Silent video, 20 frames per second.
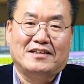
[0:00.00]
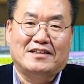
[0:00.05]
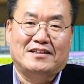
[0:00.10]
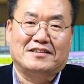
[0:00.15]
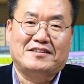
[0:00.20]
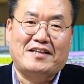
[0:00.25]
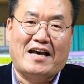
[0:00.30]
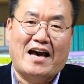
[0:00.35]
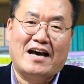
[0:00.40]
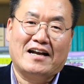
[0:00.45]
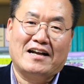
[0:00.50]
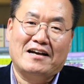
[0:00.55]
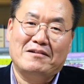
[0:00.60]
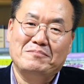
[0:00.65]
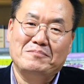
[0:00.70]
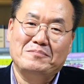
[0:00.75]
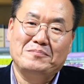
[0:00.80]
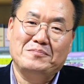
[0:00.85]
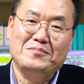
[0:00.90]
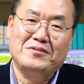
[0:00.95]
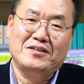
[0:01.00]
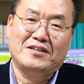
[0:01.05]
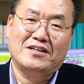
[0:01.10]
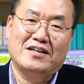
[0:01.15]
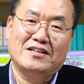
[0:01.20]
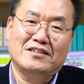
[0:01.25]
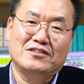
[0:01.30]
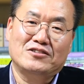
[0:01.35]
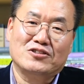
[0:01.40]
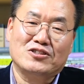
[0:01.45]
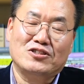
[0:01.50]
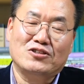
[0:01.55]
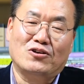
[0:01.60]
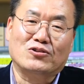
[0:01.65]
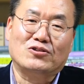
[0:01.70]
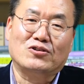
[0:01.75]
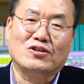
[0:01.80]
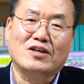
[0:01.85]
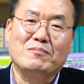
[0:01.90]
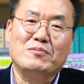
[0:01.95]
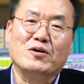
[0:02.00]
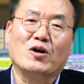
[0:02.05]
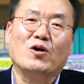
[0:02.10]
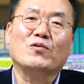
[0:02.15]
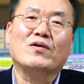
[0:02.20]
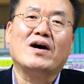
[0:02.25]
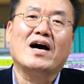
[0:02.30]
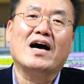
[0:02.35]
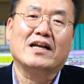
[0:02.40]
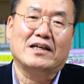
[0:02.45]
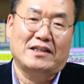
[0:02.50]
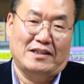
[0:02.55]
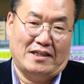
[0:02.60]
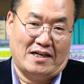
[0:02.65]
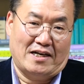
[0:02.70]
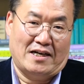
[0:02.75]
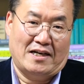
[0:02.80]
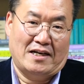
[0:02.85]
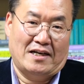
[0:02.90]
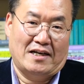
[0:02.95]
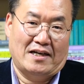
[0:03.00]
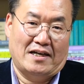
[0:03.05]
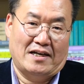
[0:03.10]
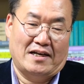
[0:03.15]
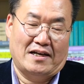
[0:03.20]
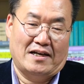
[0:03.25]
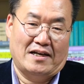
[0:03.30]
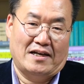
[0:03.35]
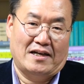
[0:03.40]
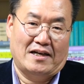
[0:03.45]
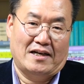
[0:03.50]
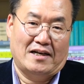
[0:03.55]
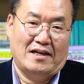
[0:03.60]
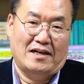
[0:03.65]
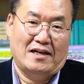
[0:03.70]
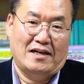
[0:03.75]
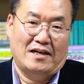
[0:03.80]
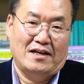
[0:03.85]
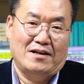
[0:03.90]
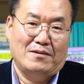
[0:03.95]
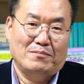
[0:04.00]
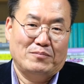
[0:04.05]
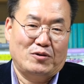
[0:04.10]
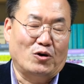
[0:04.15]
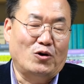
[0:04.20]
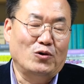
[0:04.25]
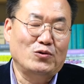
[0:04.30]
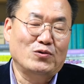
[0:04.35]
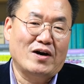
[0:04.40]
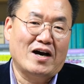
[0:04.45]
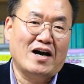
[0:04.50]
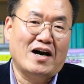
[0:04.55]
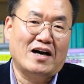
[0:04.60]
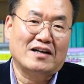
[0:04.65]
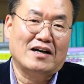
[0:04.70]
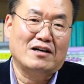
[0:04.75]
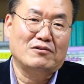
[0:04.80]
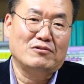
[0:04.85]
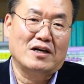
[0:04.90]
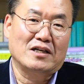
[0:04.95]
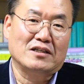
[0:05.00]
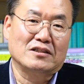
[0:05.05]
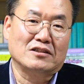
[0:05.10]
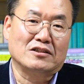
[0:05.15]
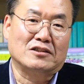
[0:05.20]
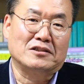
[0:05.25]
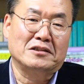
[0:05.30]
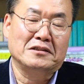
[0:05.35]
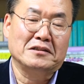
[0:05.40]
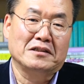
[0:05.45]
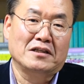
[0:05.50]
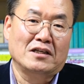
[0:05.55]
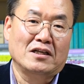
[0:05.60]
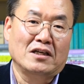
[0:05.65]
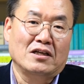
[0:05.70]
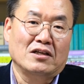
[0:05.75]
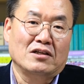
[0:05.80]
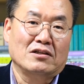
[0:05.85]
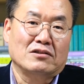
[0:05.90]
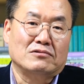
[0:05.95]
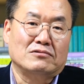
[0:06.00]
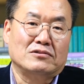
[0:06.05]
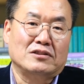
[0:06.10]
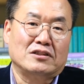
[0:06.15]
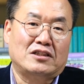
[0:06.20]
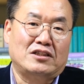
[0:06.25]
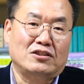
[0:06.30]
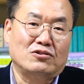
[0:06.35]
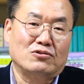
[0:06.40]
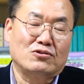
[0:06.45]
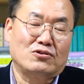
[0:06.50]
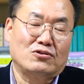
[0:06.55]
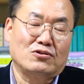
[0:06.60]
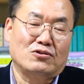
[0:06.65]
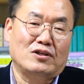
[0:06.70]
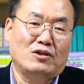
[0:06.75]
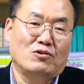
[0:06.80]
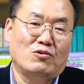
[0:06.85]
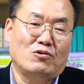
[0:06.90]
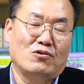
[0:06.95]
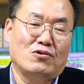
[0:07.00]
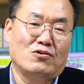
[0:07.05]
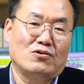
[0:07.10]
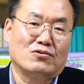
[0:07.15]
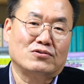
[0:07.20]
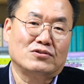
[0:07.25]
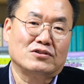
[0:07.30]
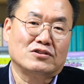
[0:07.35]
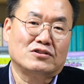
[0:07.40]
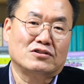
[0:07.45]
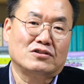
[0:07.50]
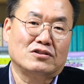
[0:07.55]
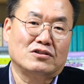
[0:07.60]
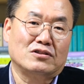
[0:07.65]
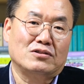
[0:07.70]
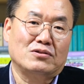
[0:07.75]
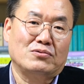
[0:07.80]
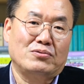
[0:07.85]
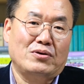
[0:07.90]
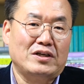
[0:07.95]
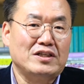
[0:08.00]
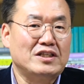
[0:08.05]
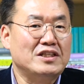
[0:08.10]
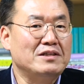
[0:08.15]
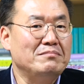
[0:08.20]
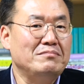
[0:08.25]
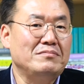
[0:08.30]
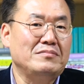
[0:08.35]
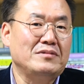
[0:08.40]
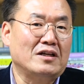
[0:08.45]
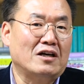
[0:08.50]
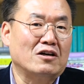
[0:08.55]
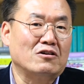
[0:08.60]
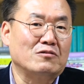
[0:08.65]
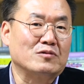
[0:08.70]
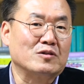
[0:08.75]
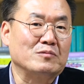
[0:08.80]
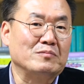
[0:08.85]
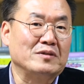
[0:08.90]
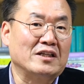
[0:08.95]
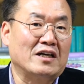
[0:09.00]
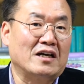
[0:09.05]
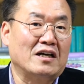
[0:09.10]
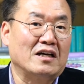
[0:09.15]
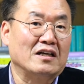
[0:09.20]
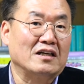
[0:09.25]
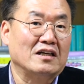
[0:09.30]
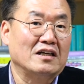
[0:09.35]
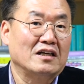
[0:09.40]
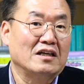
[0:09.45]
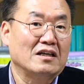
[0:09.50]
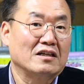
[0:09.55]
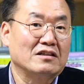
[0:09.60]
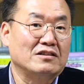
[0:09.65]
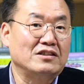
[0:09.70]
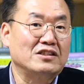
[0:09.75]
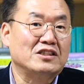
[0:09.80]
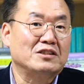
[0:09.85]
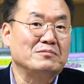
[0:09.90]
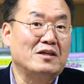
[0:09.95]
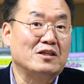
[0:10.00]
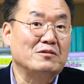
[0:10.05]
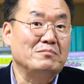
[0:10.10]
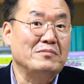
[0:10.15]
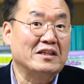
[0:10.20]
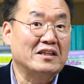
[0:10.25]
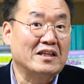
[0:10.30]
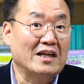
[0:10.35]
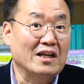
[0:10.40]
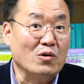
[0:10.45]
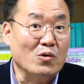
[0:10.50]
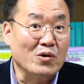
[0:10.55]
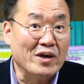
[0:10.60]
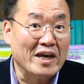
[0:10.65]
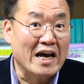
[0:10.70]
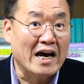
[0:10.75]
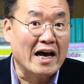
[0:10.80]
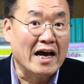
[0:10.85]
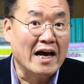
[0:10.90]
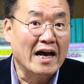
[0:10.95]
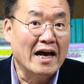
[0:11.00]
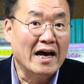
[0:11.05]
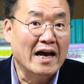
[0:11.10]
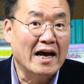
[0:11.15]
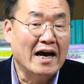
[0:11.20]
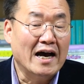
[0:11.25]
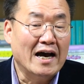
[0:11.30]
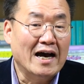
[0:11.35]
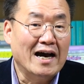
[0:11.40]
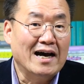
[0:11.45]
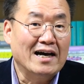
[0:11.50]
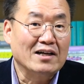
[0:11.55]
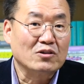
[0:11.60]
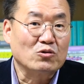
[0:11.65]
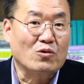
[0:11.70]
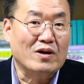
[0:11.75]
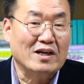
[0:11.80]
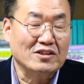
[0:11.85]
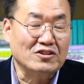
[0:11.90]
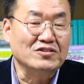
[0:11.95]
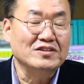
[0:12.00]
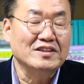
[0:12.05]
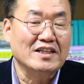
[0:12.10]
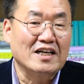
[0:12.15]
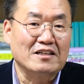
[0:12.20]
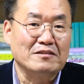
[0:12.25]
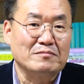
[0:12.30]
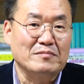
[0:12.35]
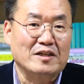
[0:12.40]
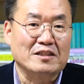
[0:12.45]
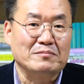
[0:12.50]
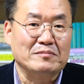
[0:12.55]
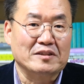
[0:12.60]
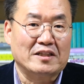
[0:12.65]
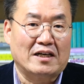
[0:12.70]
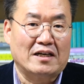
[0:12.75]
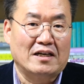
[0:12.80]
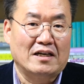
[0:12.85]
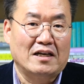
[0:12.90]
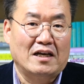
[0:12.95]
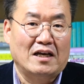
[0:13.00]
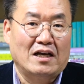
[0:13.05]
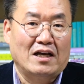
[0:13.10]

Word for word: 아, 사람이라는 것이 어떻게 변화하는가. 변화라고 하는 거. 우리 기독교의 용어로는 그걸 회심이라고 부릅니다. 그리스 말로 메타노이아. 돌아선다는 말입니다.